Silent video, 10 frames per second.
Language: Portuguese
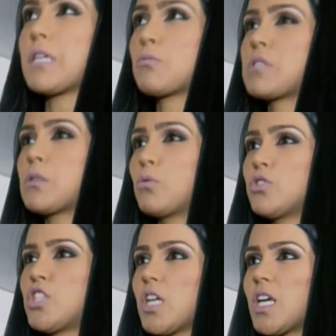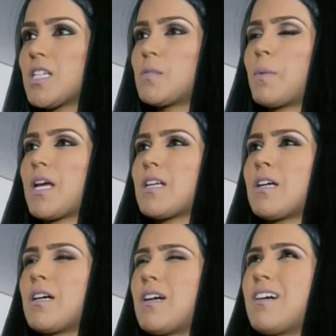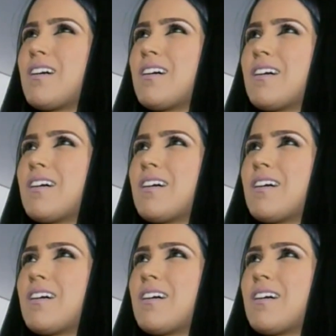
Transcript: ela hoje, olha como a mulher é bonita, né?